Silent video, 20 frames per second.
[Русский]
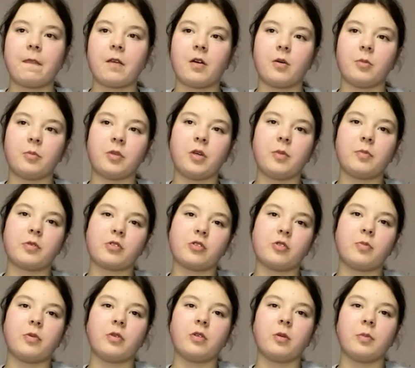А мне
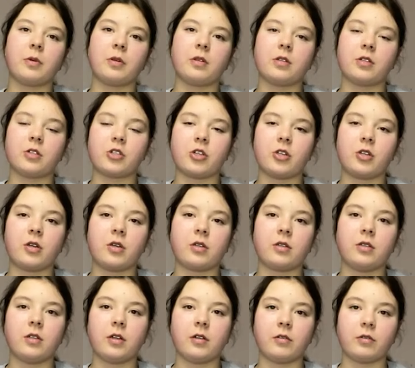поступило предложение
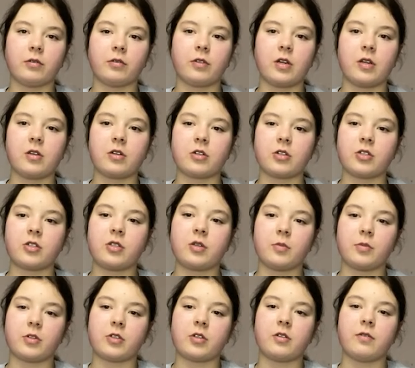от главного тренера
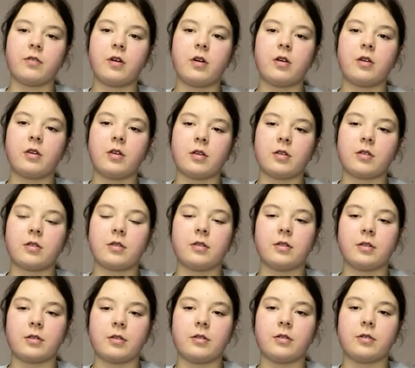762, и я
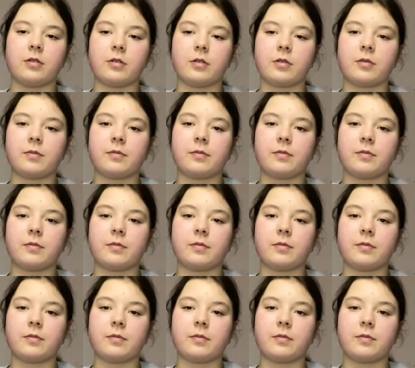согласилась.